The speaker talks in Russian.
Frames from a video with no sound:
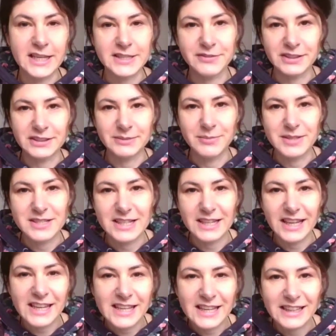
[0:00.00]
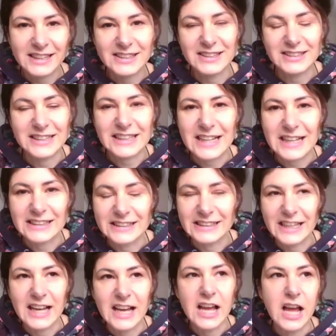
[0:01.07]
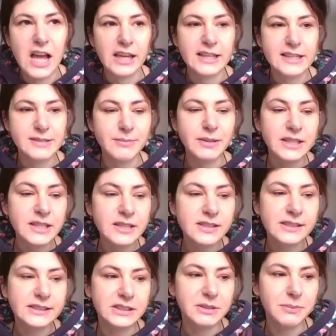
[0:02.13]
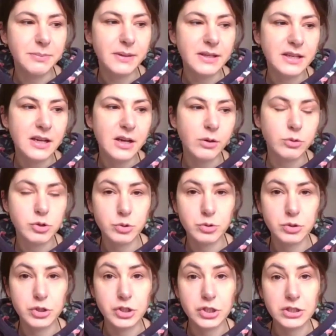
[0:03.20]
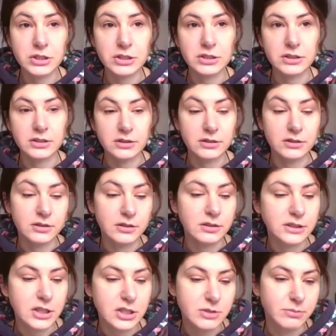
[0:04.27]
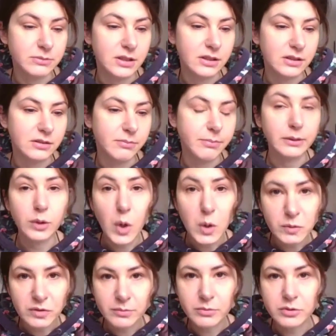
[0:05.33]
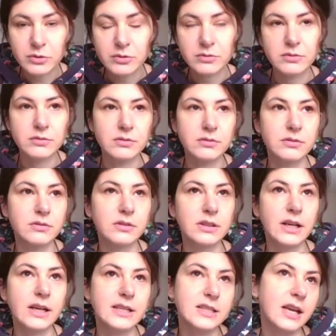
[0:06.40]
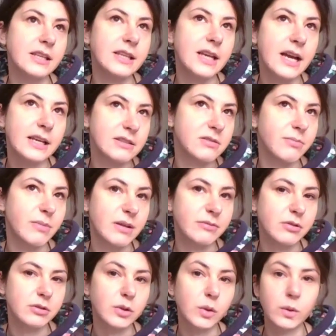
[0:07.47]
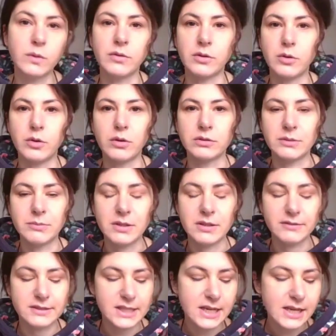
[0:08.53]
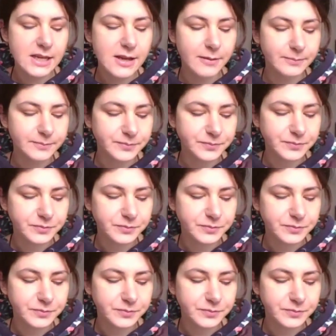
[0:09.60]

трезвость мышления, то есть, да, как-то я изменилась, и теперь я учусь жить, э, скажем так, по-новому, да, исходя из моего нового какого-то мировоззрения.